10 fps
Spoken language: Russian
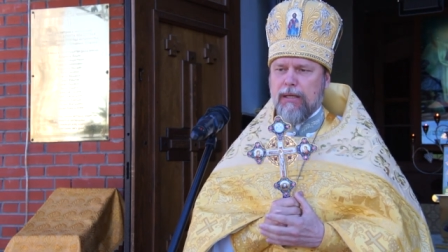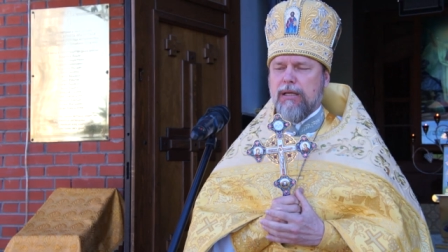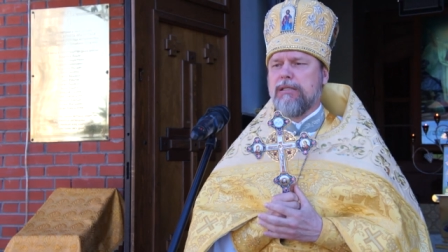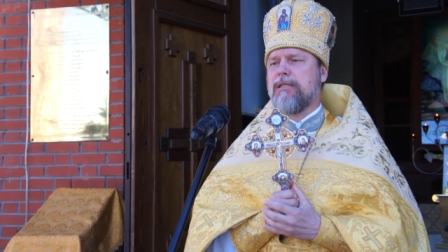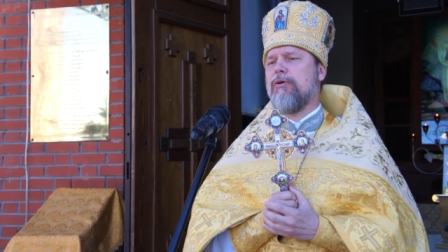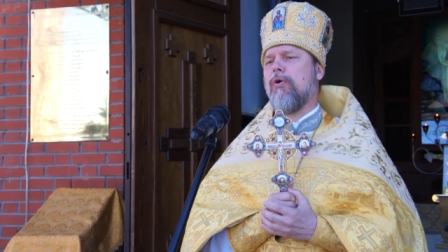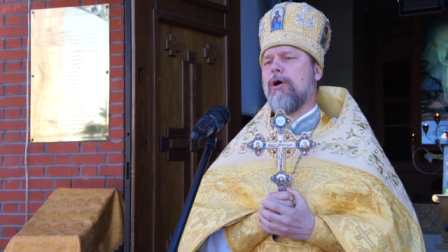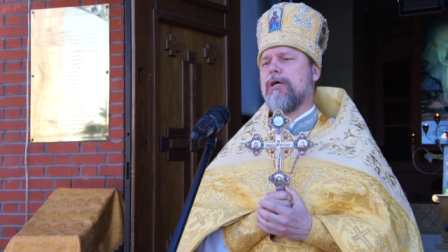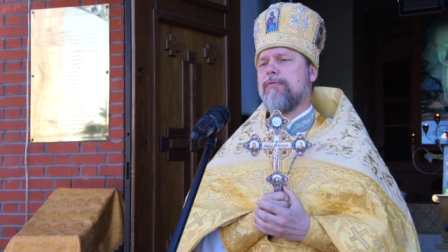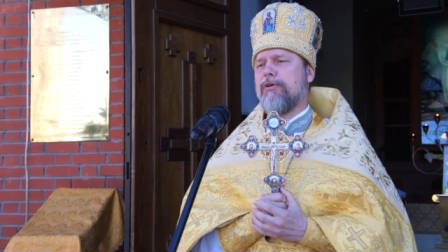«Если
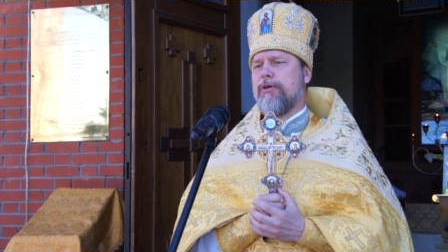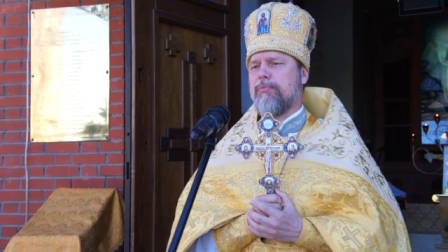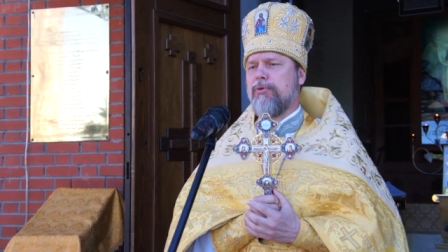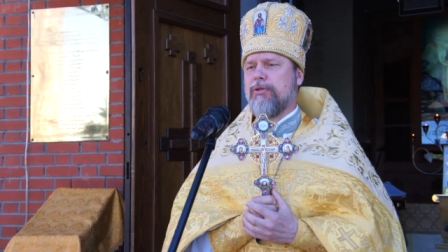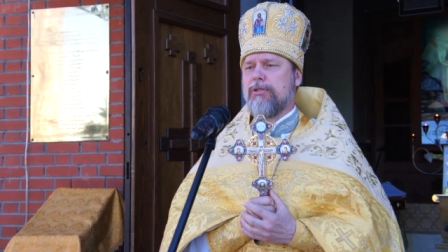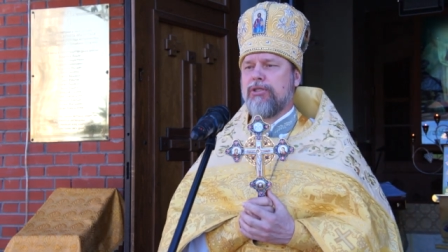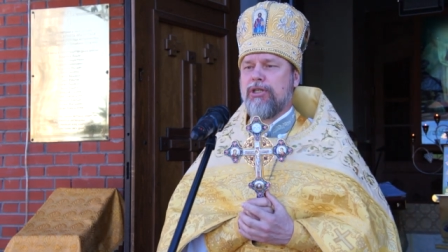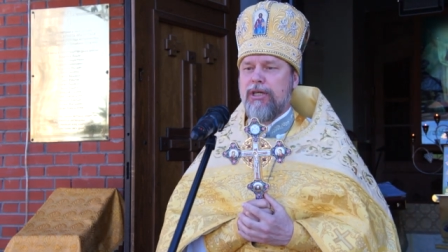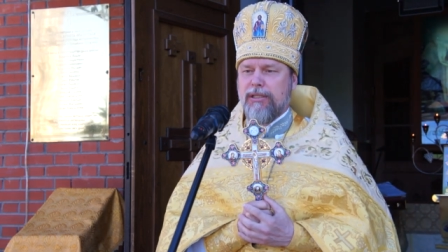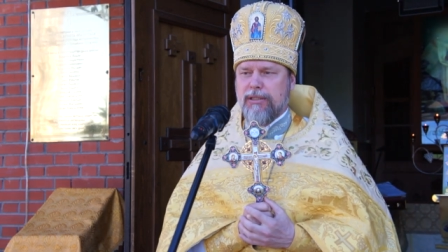око твое будет
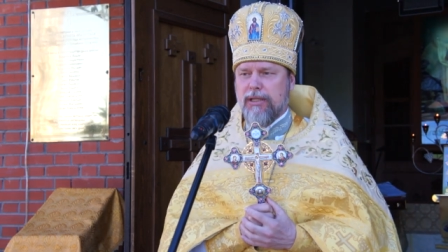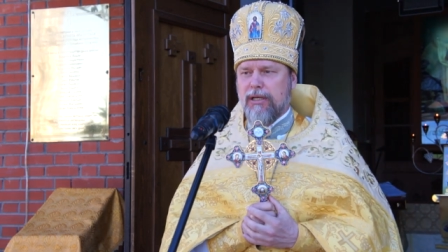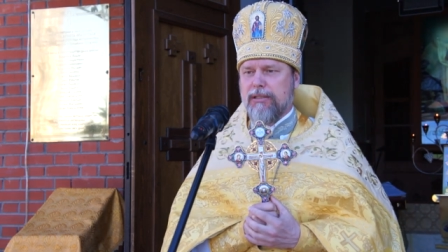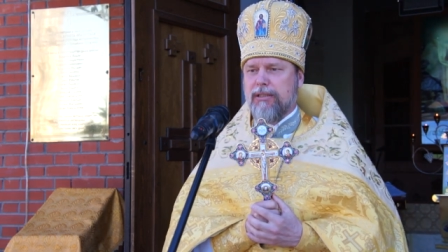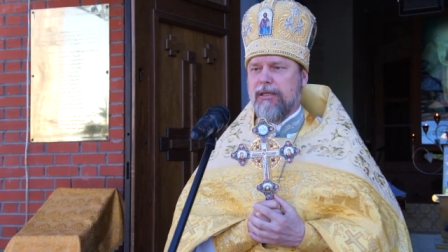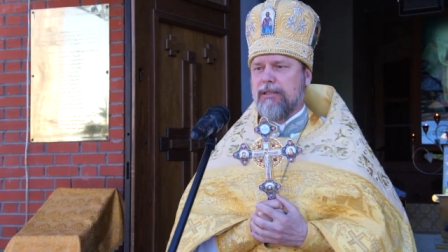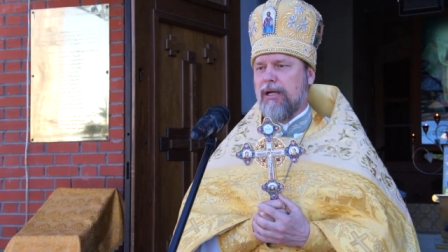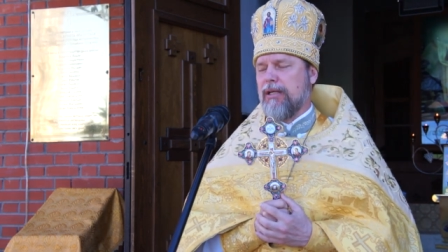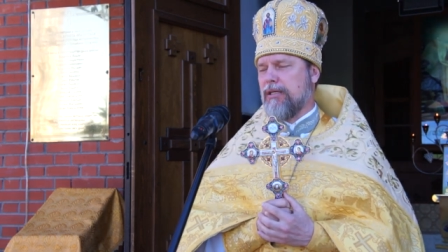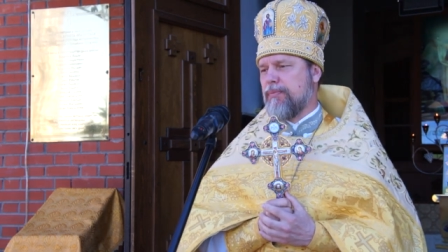чисто, —
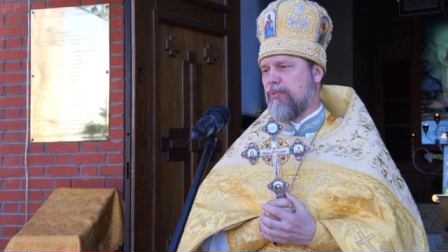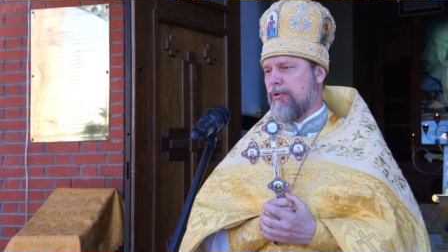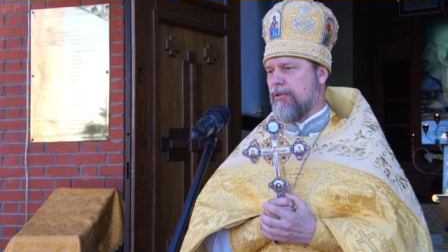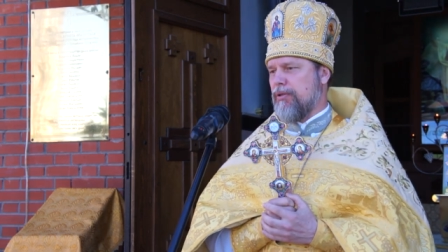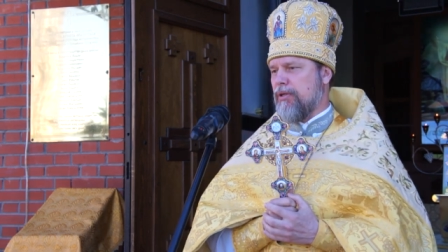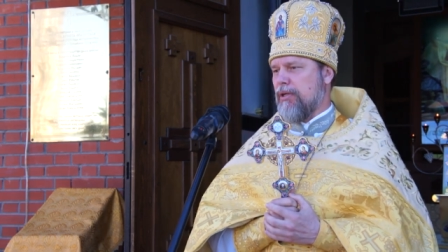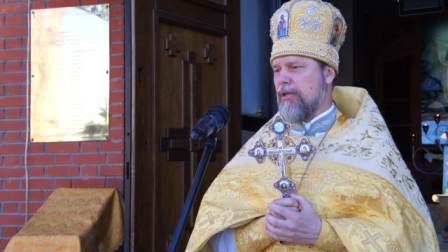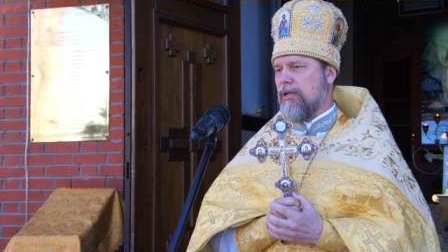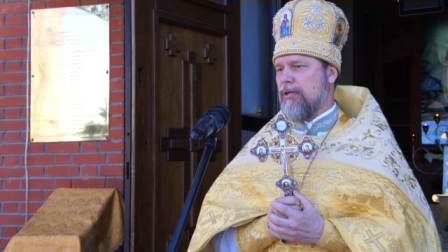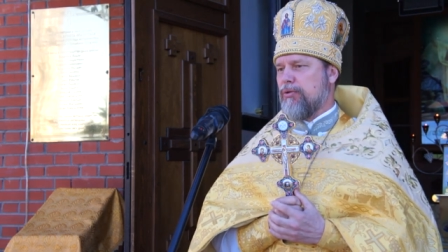сказал Господь, —
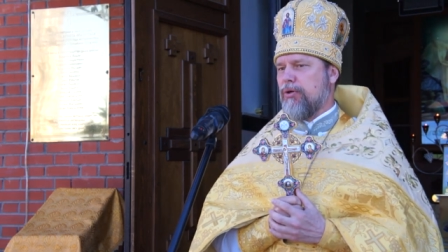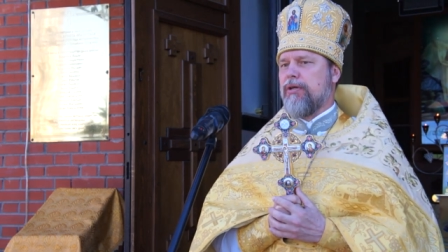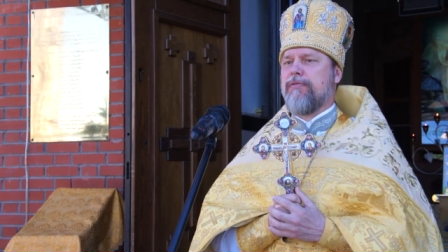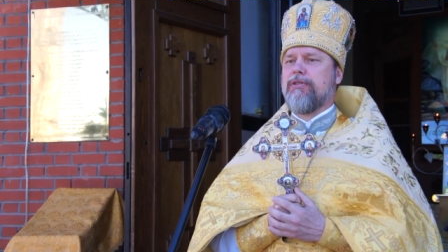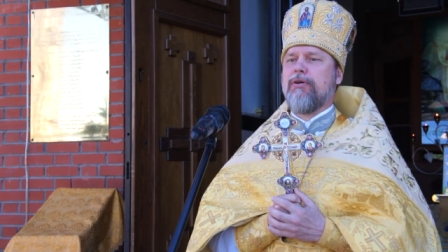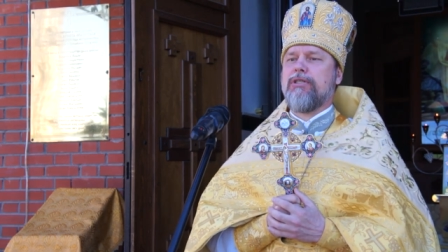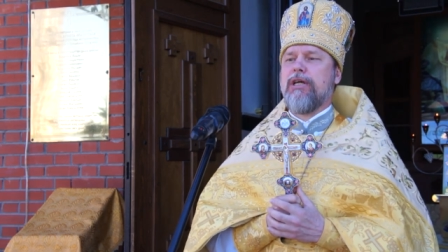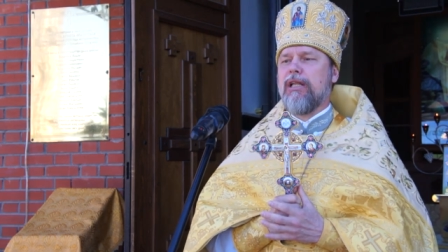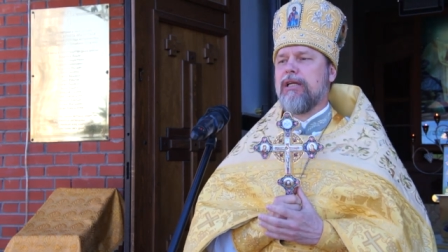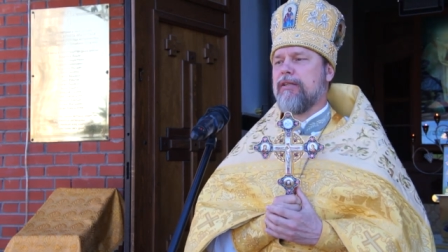то и все
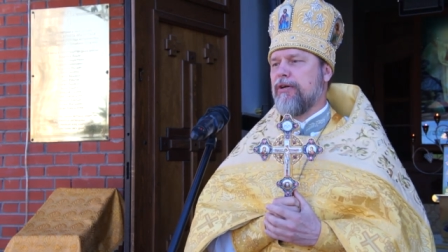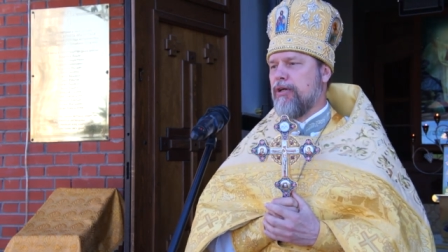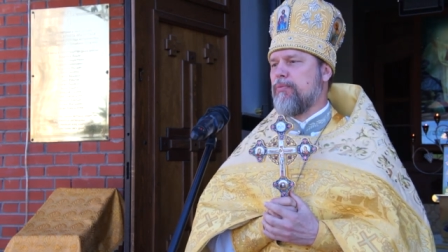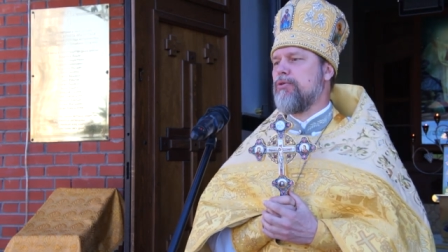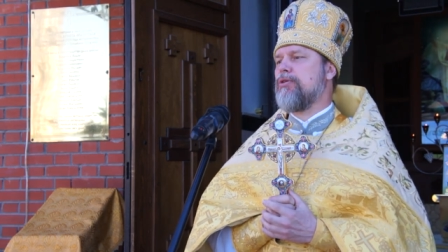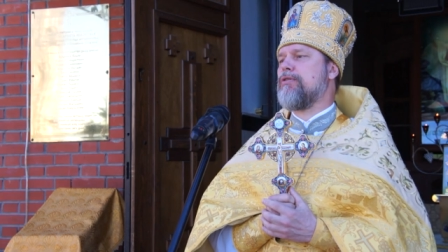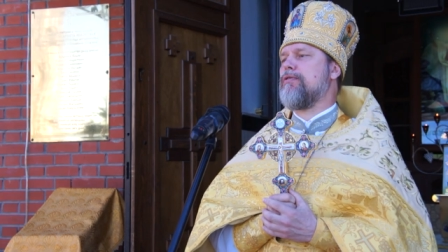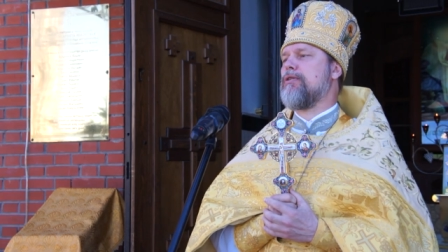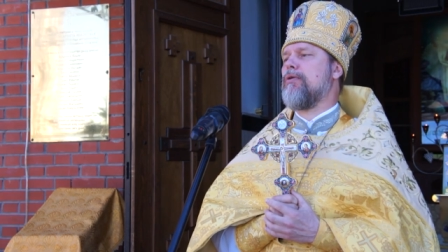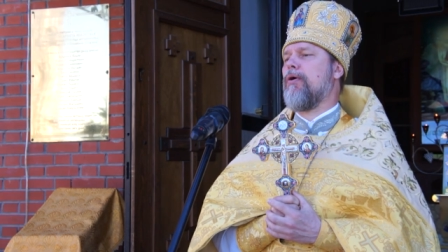тело твое будет
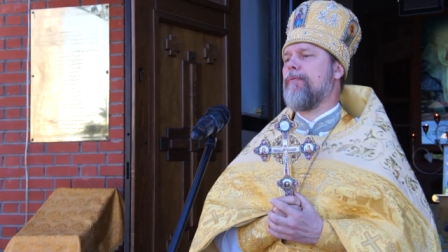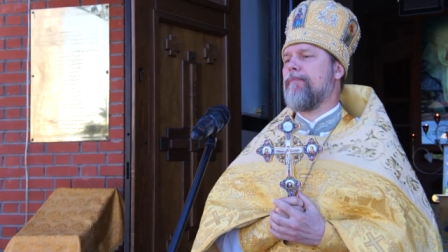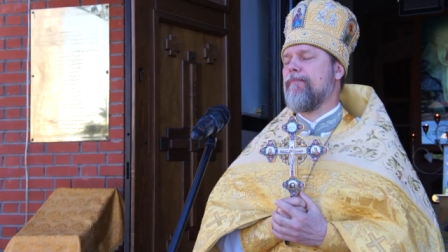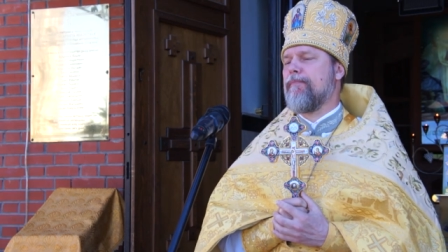светло.